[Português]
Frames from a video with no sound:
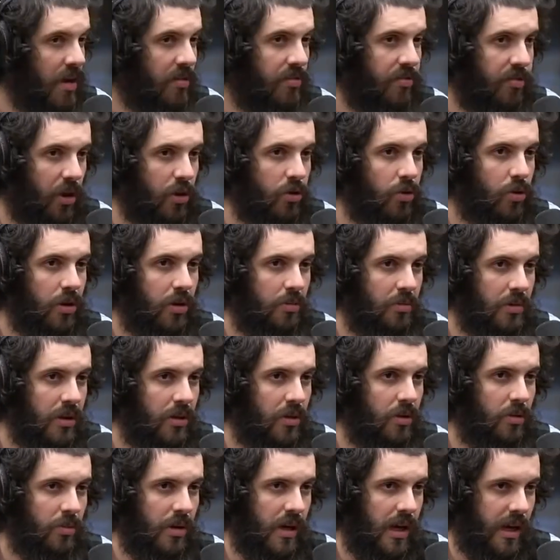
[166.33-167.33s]
a minha Dormir... avó
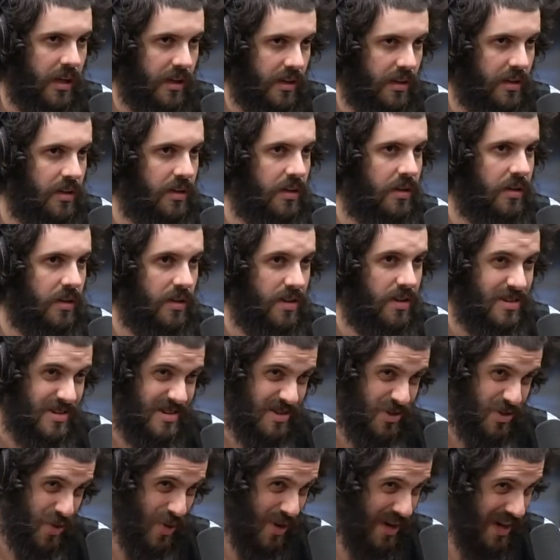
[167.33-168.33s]
dormindo, moleque.
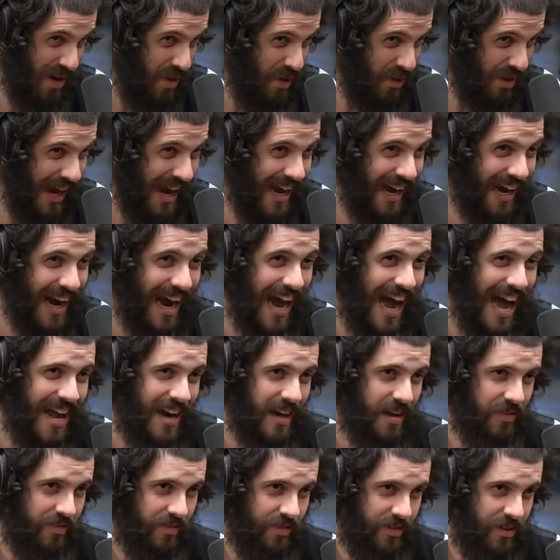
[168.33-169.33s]
Socão na
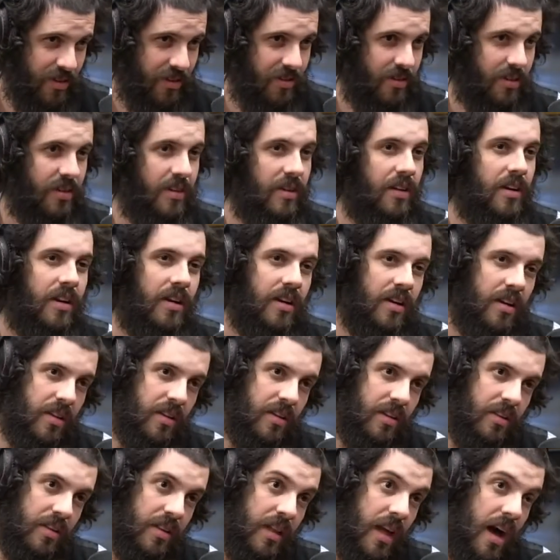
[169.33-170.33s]
cara. Filho. De
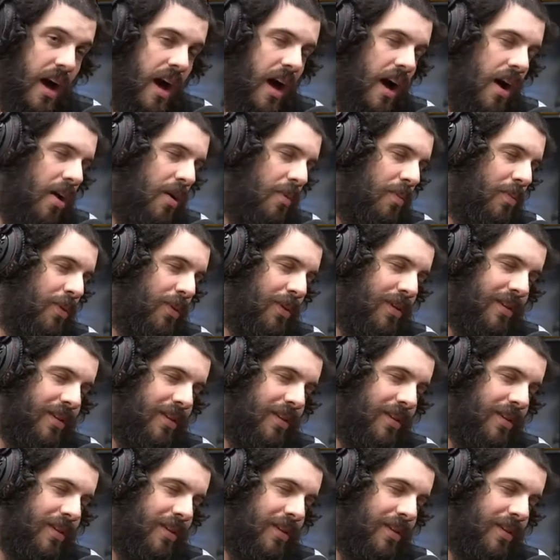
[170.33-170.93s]
propósito. Não.